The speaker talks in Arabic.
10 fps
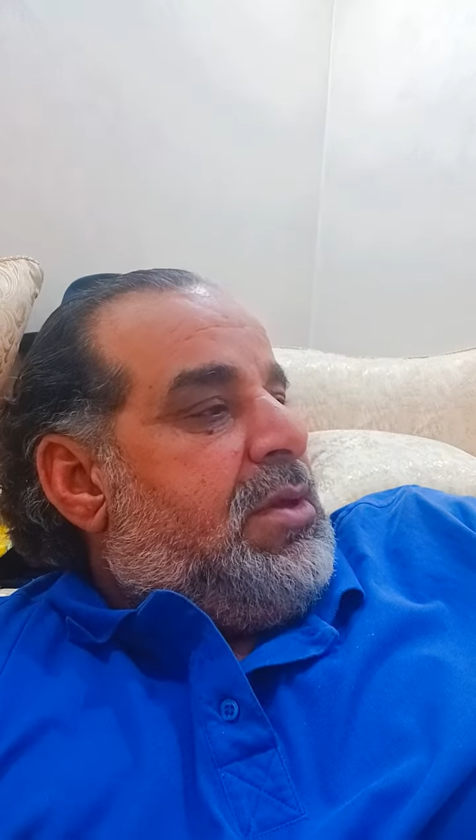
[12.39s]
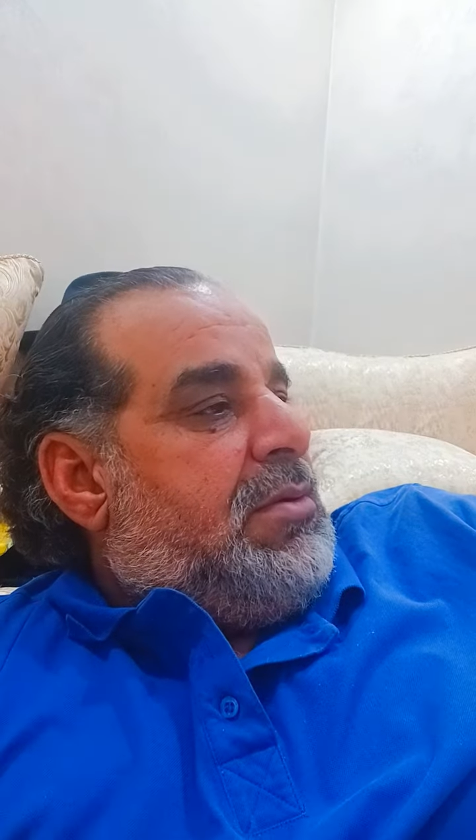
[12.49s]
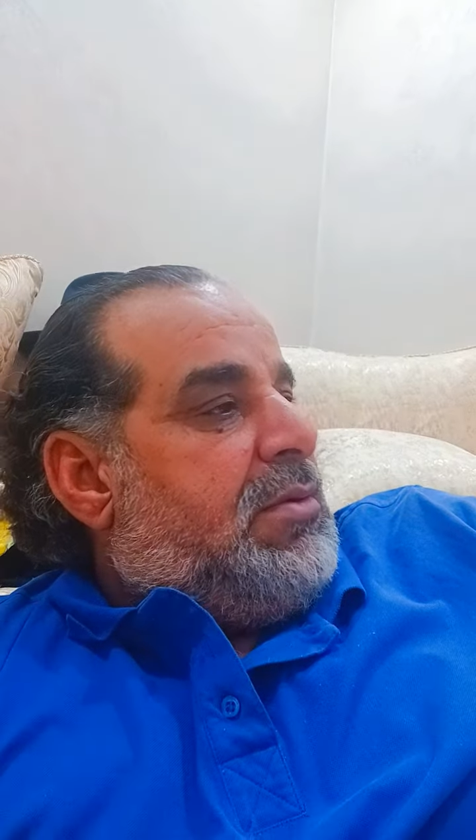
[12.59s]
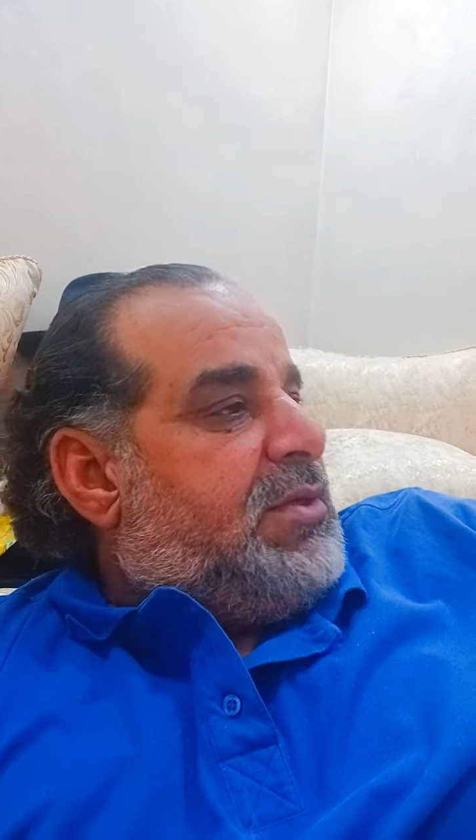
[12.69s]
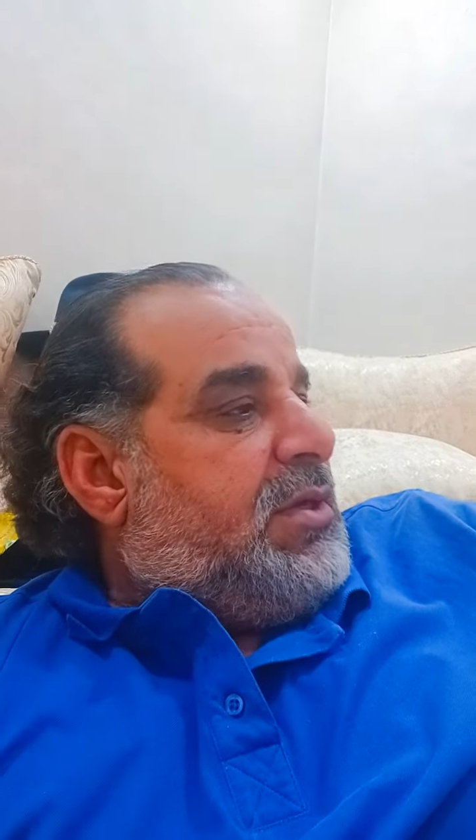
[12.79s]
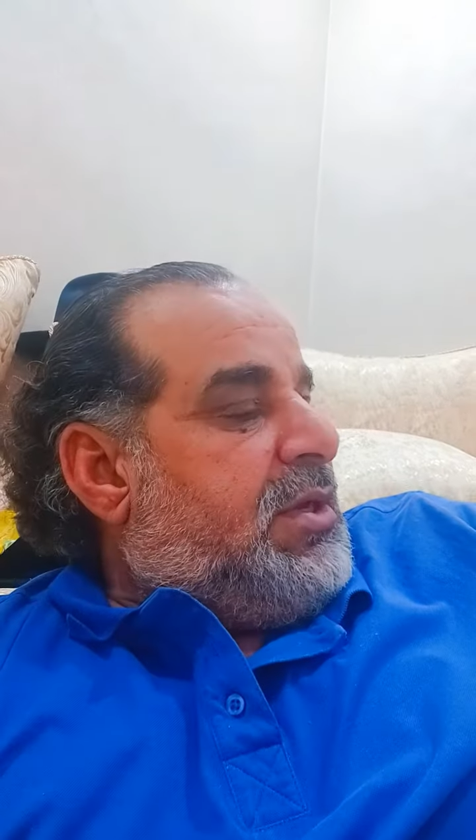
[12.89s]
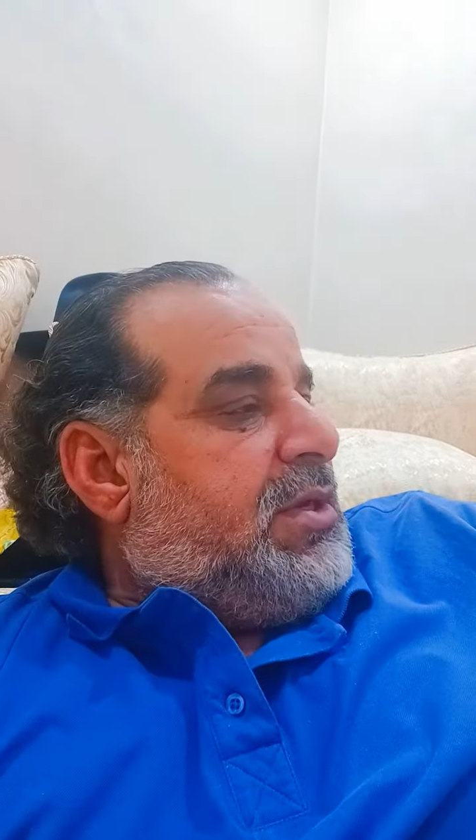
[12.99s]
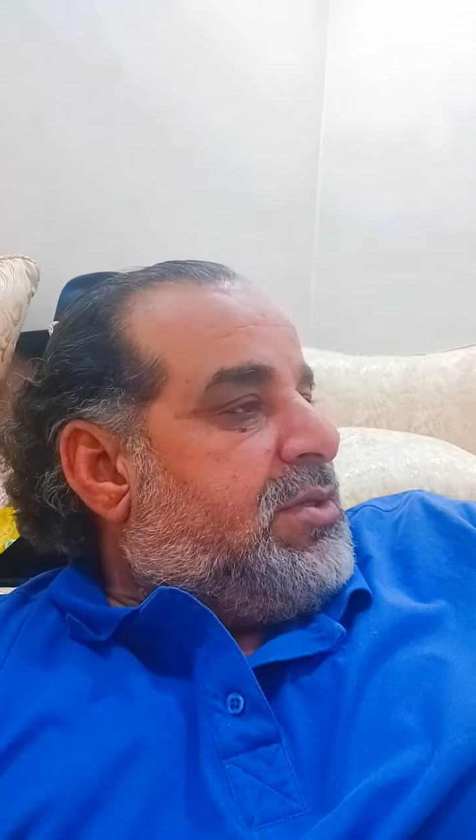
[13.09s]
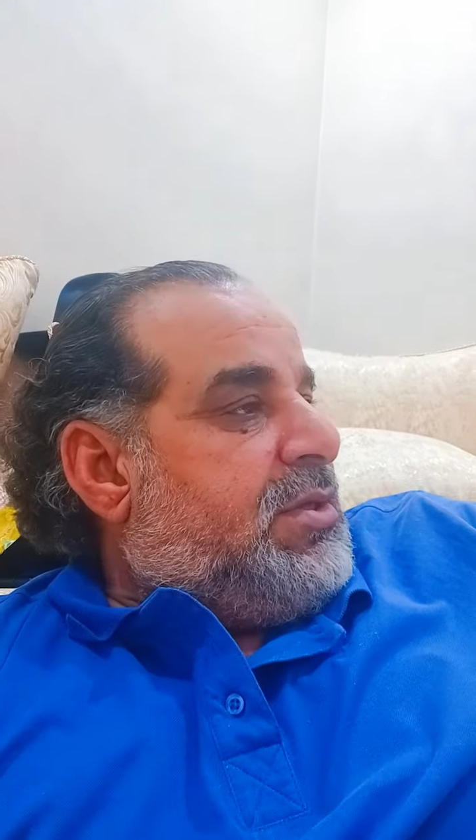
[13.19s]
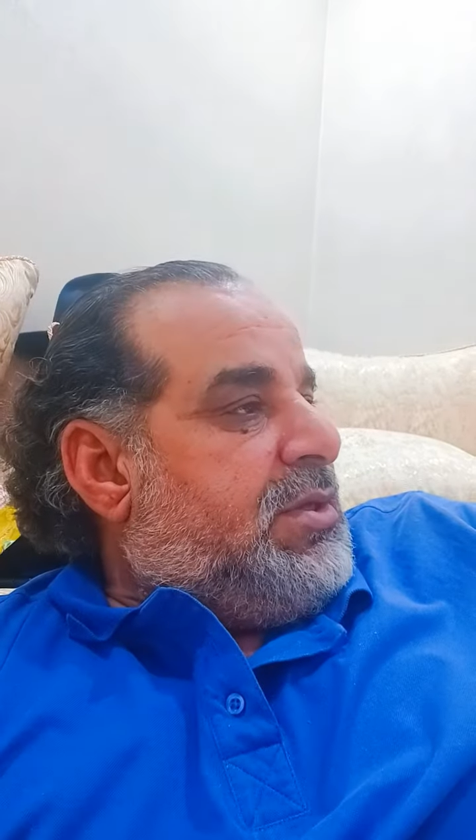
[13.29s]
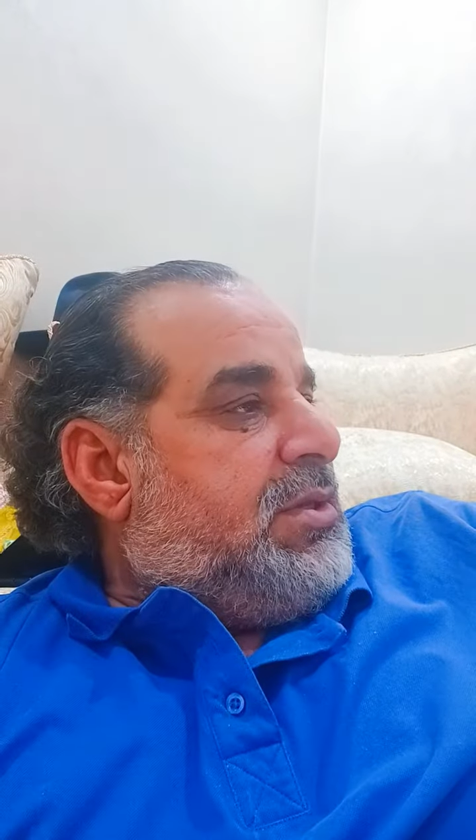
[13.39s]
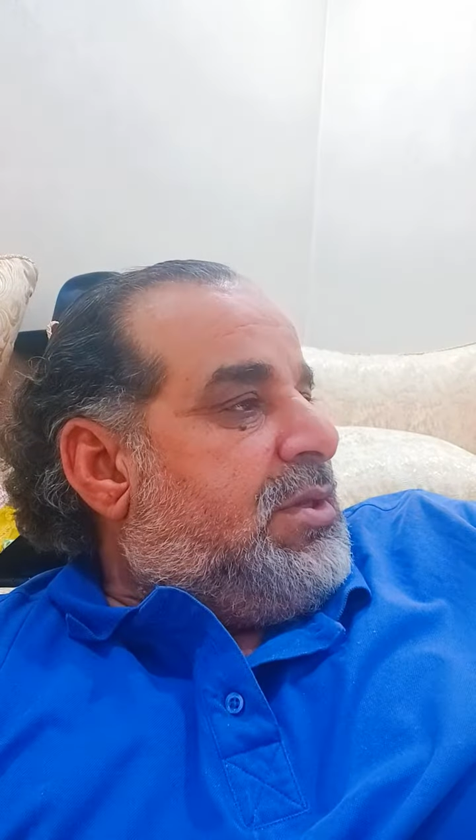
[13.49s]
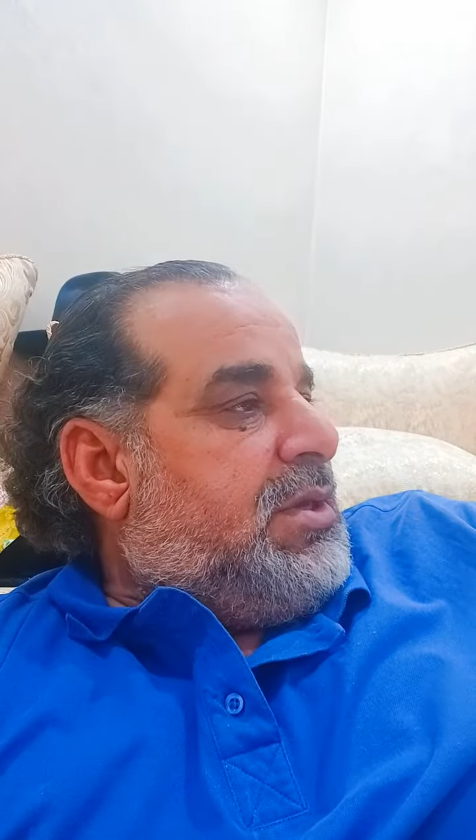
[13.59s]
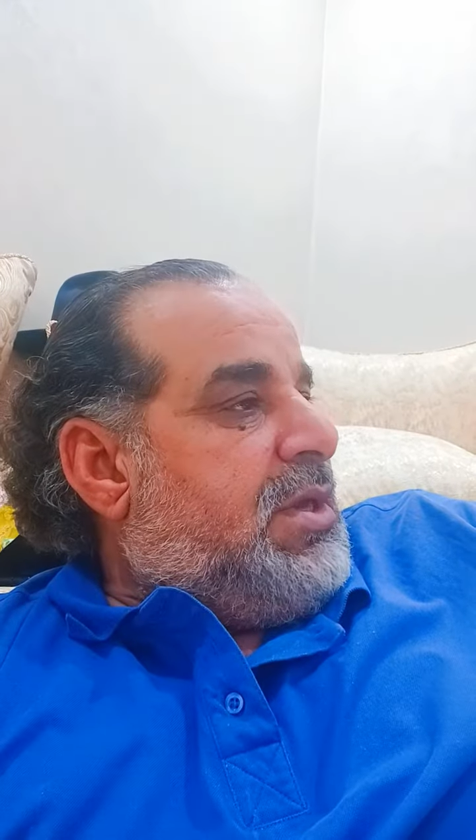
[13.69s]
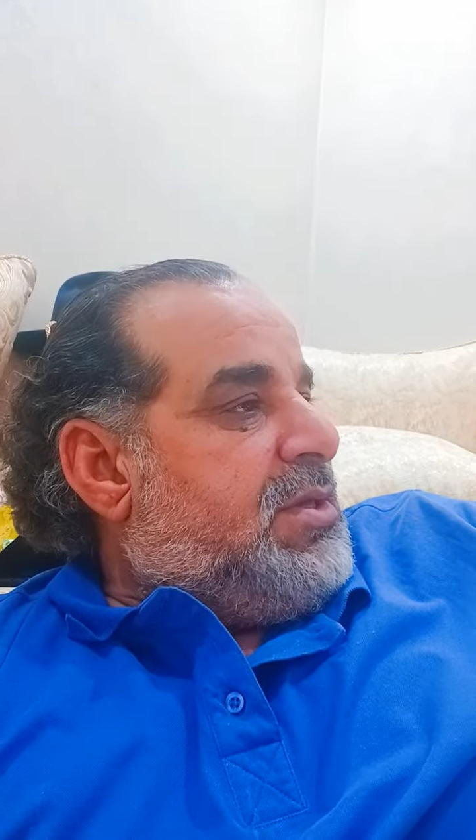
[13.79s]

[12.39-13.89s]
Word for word: وسنة جديدة أي